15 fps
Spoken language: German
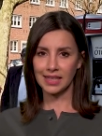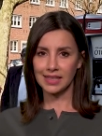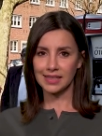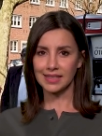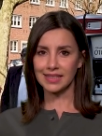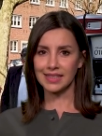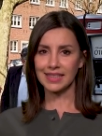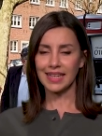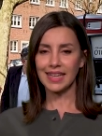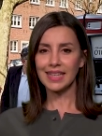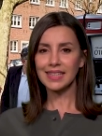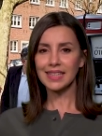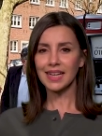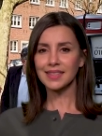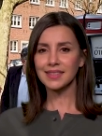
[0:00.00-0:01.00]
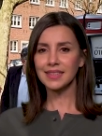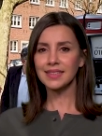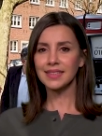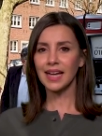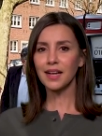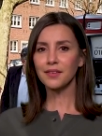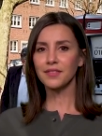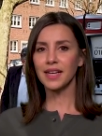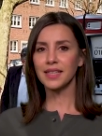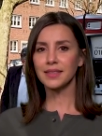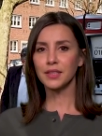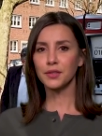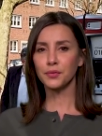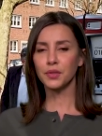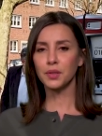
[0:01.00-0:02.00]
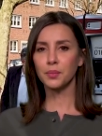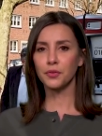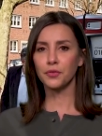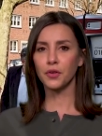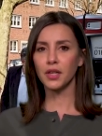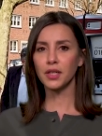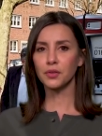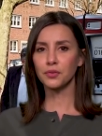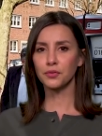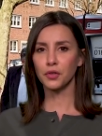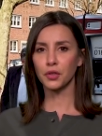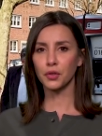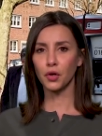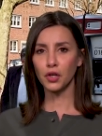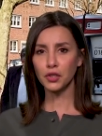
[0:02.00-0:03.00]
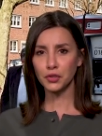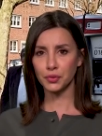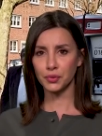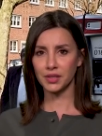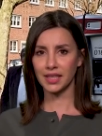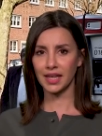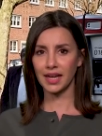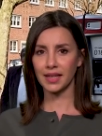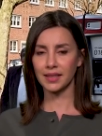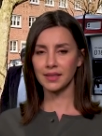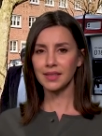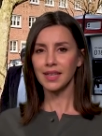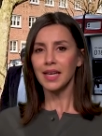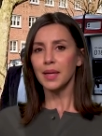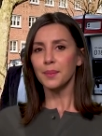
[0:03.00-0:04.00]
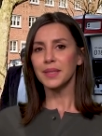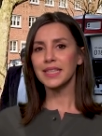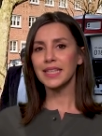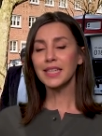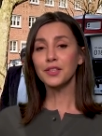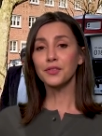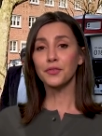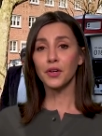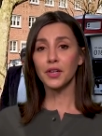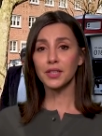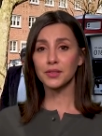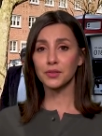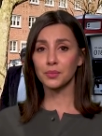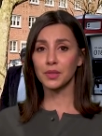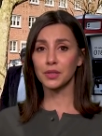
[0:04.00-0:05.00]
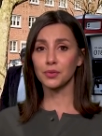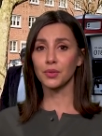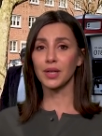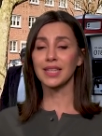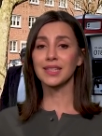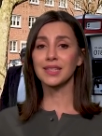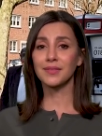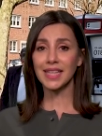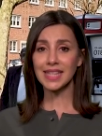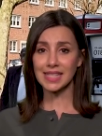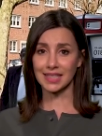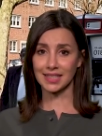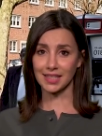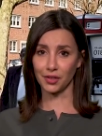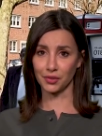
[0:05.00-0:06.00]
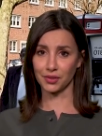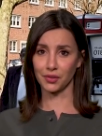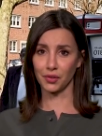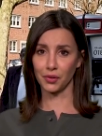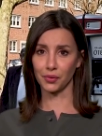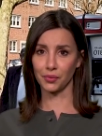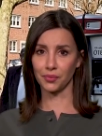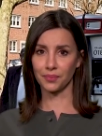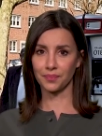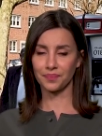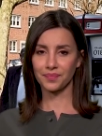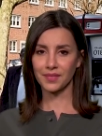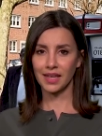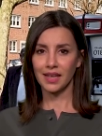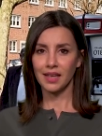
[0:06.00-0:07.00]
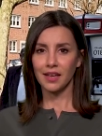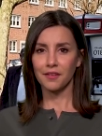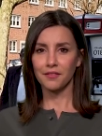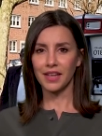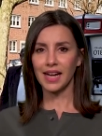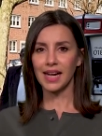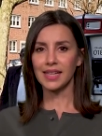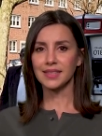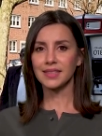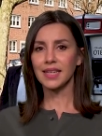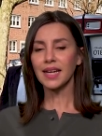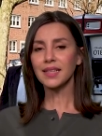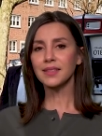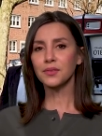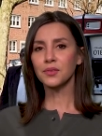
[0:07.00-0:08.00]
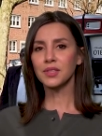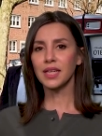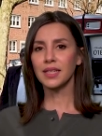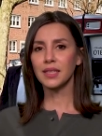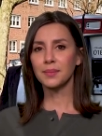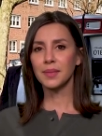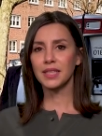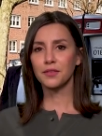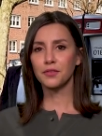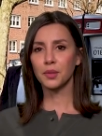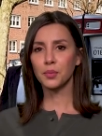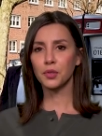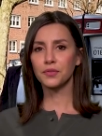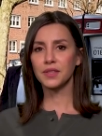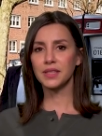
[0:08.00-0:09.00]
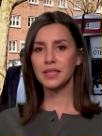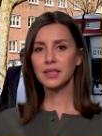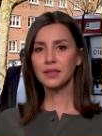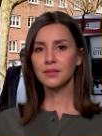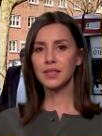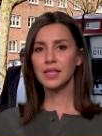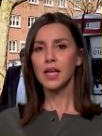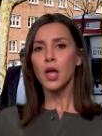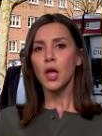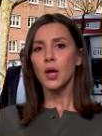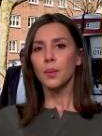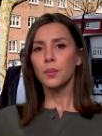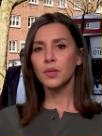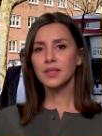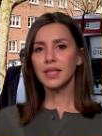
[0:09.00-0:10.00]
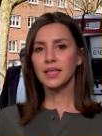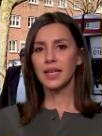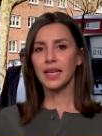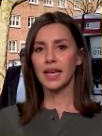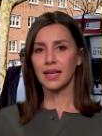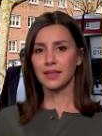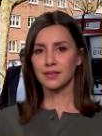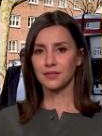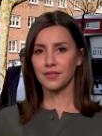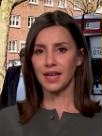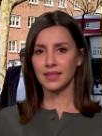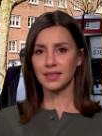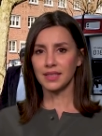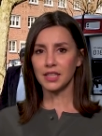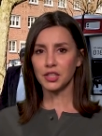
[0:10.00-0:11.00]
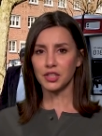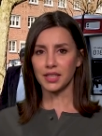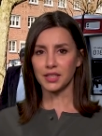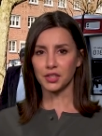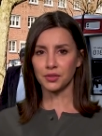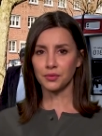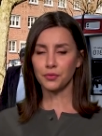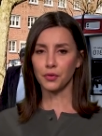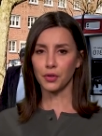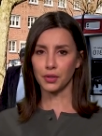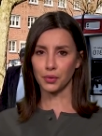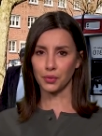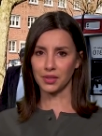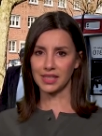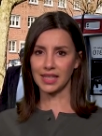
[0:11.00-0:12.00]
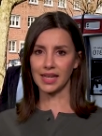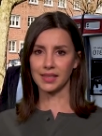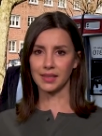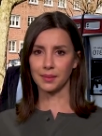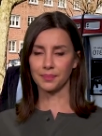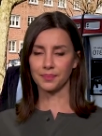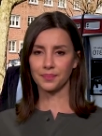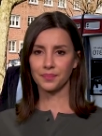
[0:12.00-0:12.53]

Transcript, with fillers: Sind die E-Taxis nachweislich für die Beförderung von Rollstühlen geeignet, beträgt die Fördersumme sogar 20.000 Euro. Wer als Taxiunternehmer davon profitieren will, muss an der ersten Phase der städtischen Förderung teilnehmen.